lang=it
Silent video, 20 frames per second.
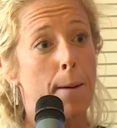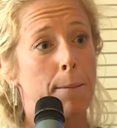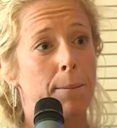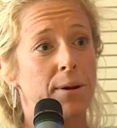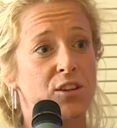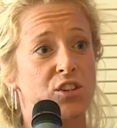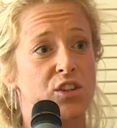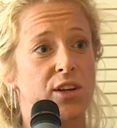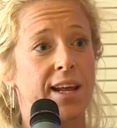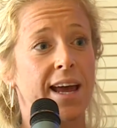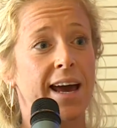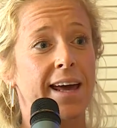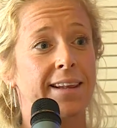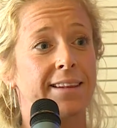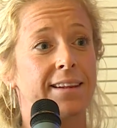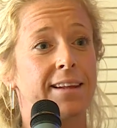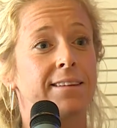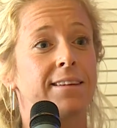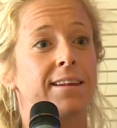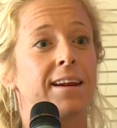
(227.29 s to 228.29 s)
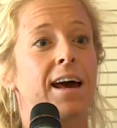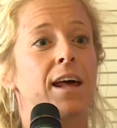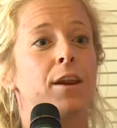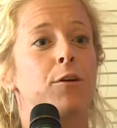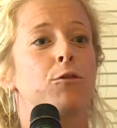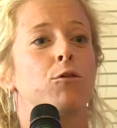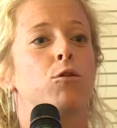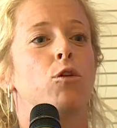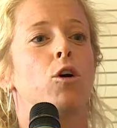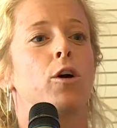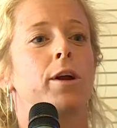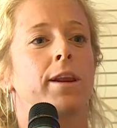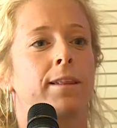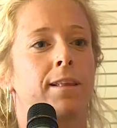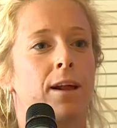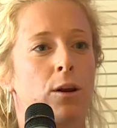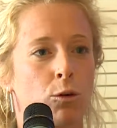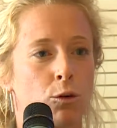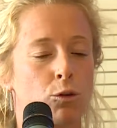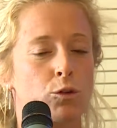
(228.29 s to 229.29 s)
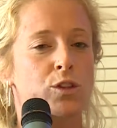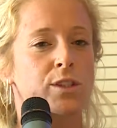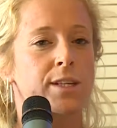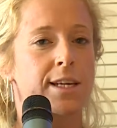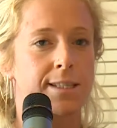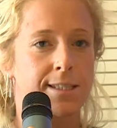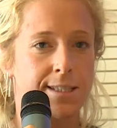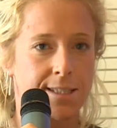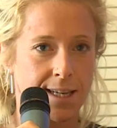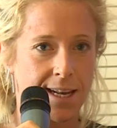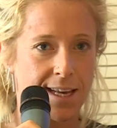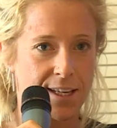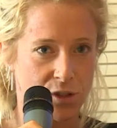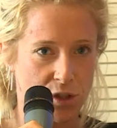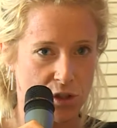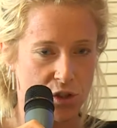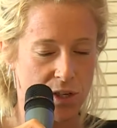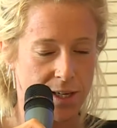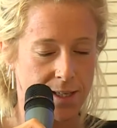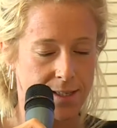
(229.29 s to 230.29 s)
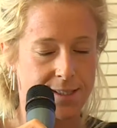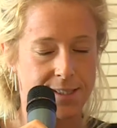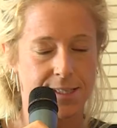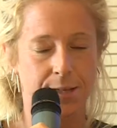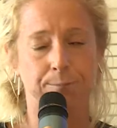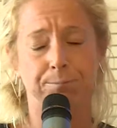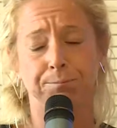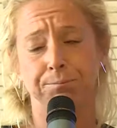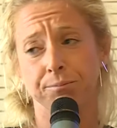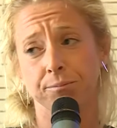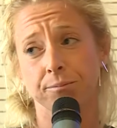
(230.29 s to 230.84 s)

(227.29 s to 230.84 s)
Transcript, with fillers: per cercare di tirare fuori da loro stessi le esigenze.